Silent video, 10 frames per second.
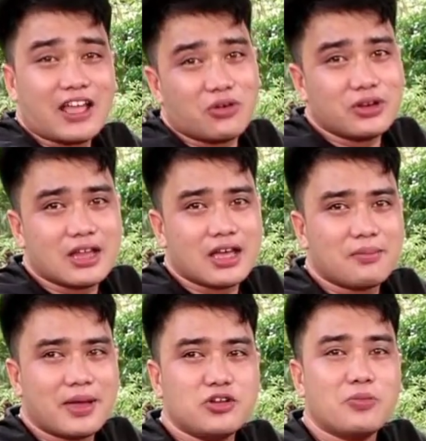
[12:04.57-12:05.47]
taon na
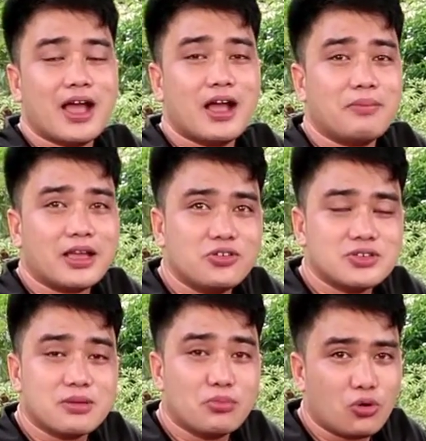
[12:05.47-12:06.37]
may dumaang bagyo
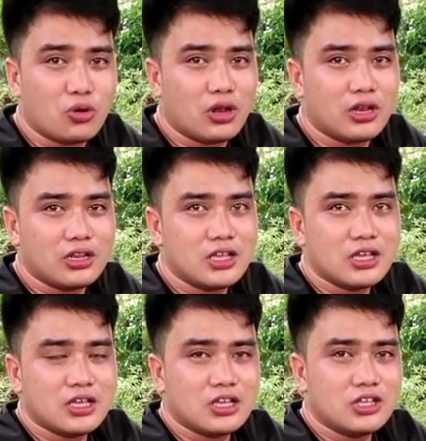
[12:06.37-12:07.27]
sa Bohol
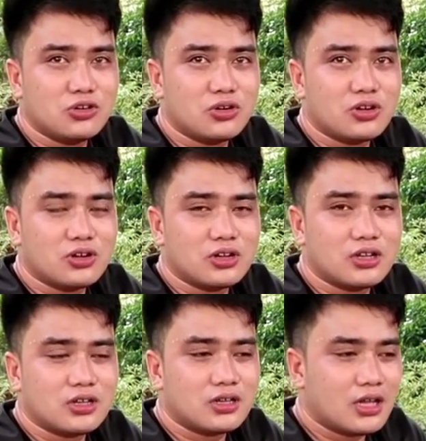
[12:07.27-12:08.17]
yung
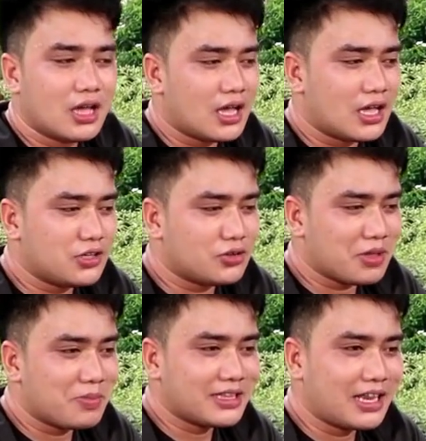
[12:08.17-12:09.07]
uh, yung
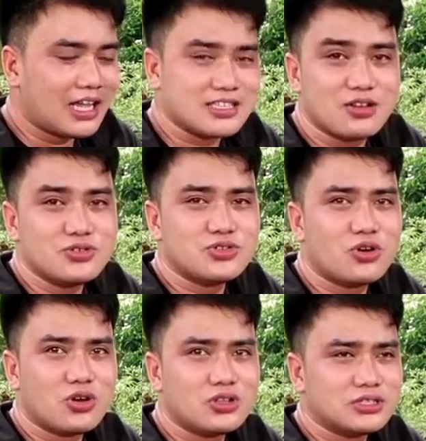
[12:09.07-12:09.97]
iba talaga sa
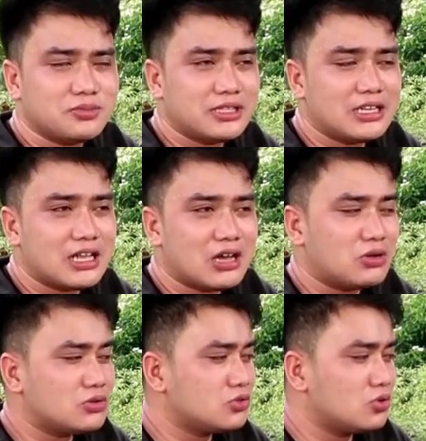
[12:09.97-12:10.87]
Luzon, sa
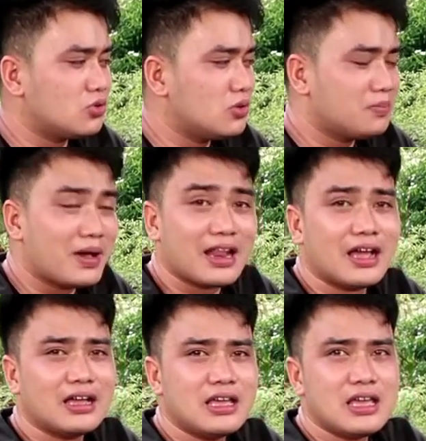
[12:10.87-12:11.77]
Mindanao. So
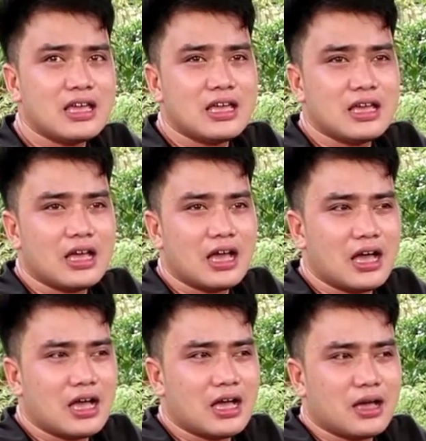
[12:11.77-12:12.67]
parang
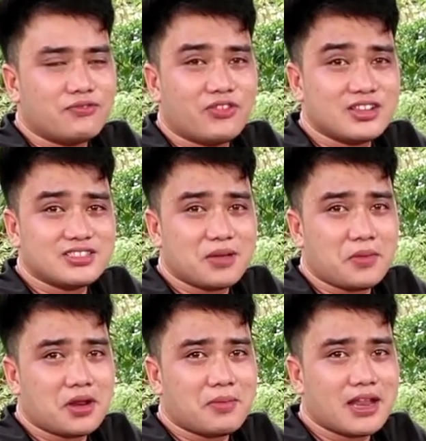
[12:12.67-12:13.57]
uh, first
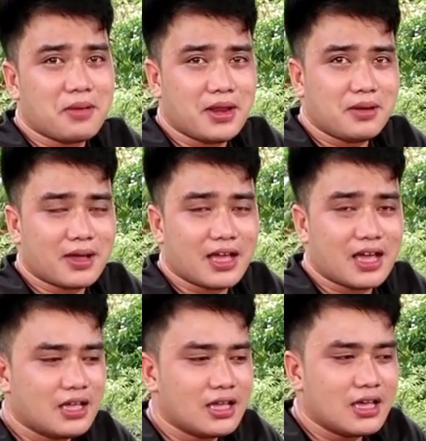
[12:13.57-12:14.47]
time na naman namin
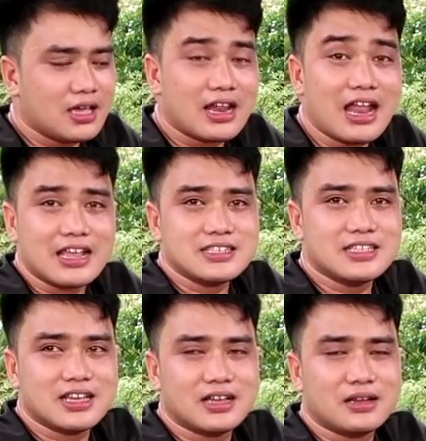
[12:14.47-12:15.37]
makaranas
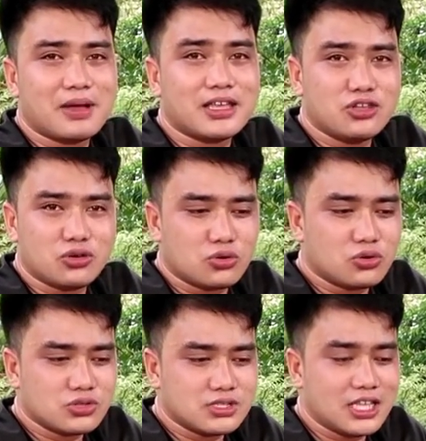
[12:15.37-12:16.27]
ng bagyo.
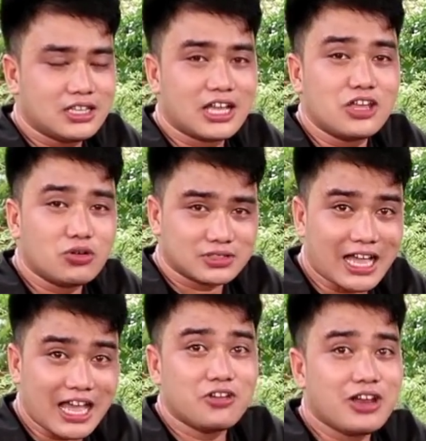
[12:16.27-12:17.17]
Ngayon,
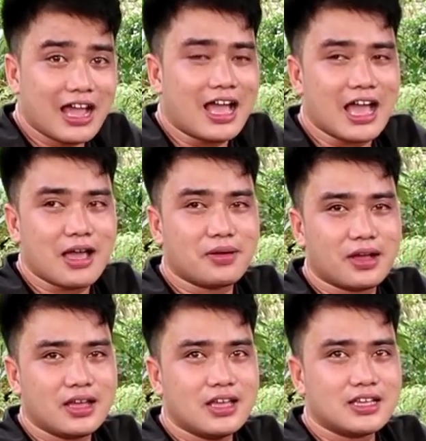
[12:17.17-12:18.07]
sa ngayon lang ha,
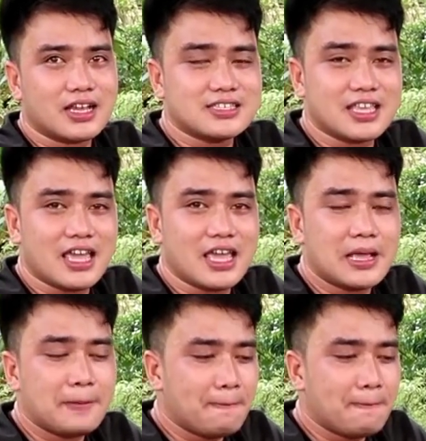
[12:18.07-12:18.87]
kasi